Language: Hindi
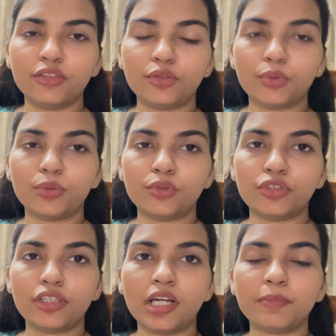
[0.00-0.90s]
तो
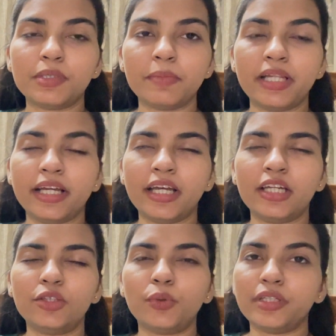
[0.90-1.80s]
चलिए आपसे मिलेंगे
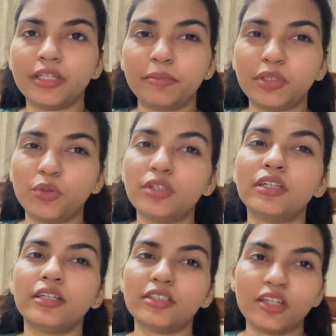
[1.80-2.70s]
थोड़ी देर में थोड़ी देर
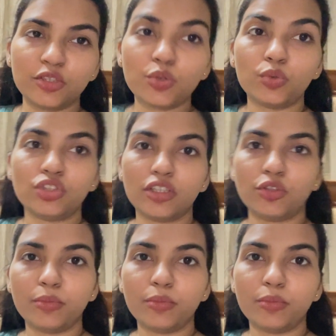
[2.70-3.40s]
के लिए सो जाती हूँ